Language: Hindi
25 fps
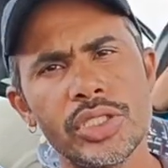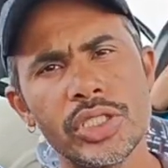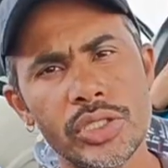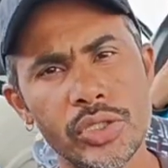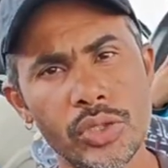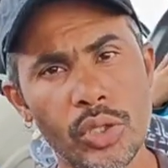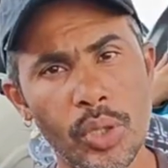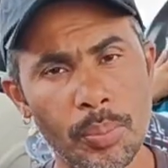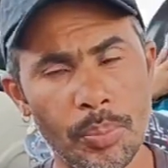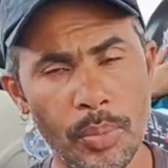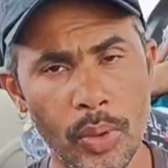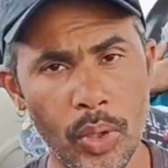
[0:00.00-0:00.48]

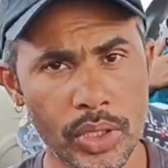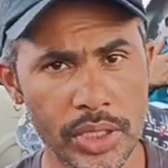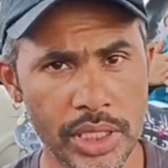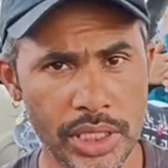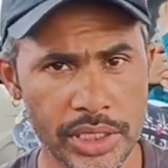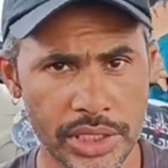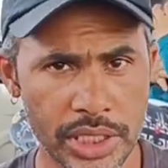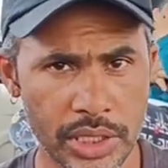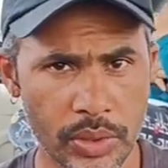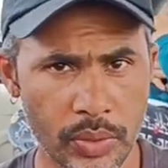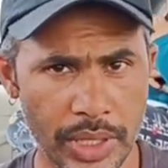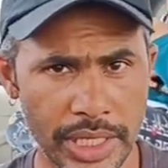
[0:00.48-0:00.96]
जिसको बहुत
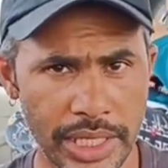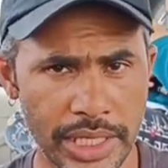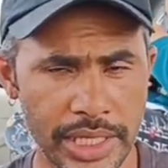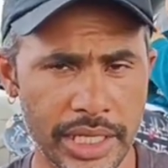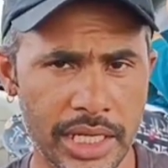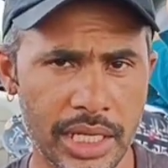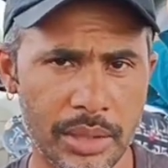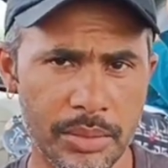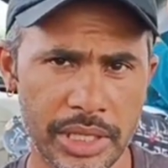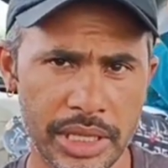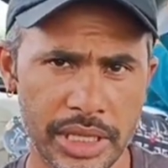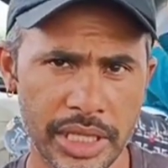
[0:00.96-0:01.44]
अच्छी क्वालिटी
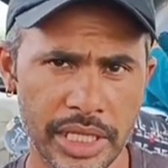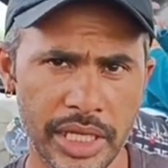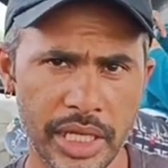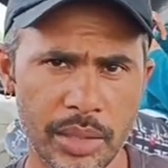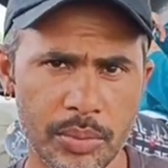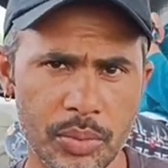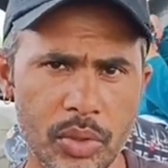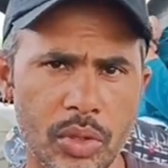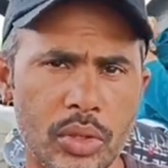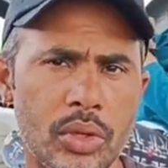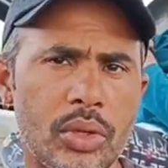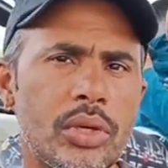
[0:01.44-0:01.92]
का मिलता है
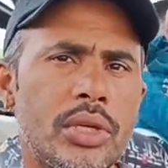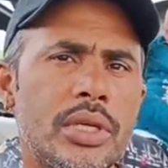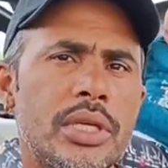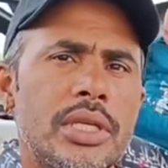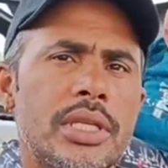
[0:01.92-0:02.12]
आपको